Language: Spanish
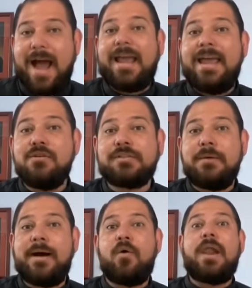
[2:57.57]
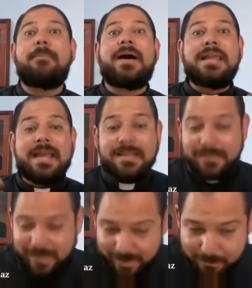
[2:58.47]
aquellos que bajo la
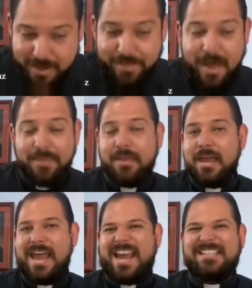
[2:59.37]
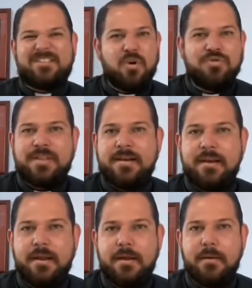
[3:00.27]
apariencia de piedad esconden